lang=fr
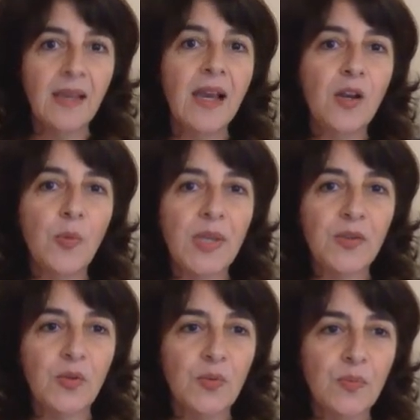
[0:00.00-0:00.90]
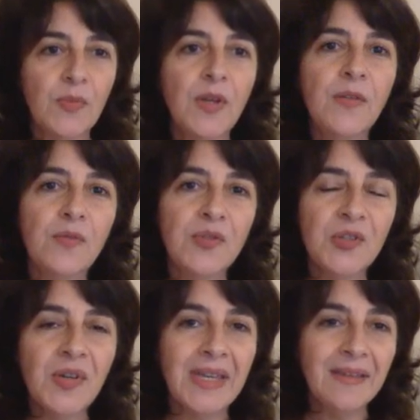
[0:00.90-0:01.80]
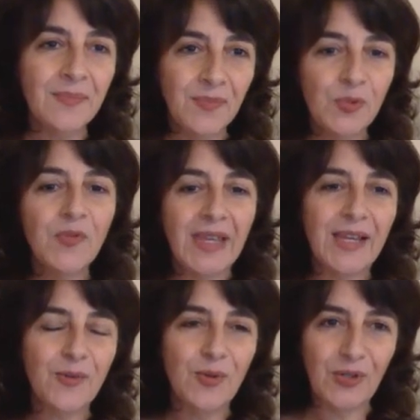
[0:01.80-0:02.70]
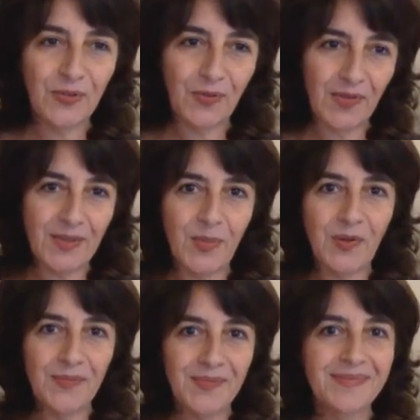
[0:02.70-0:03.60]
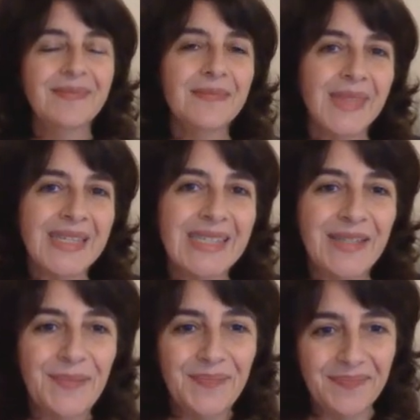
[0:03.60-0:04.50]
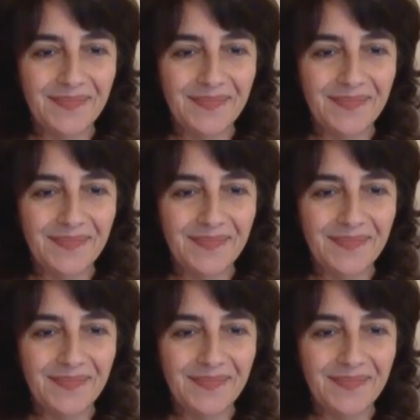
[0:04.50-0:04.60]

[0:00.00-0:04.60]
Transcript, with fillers: Alors bientôt, vous le saurez d'où vient la couleur de vos vêtements. Merci.